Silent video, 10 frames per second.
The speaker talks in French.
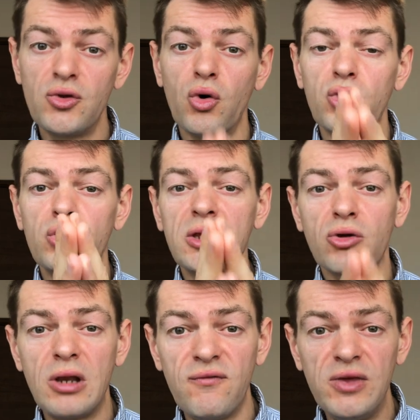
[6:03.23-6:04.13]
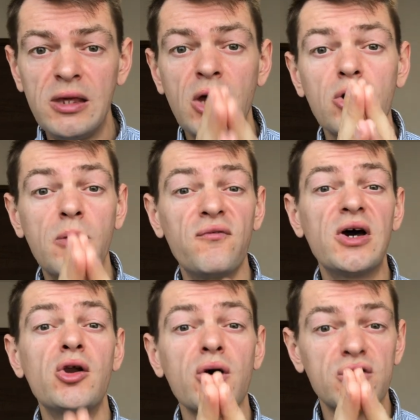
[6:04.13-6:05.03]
de reconnaître la vie comme valeur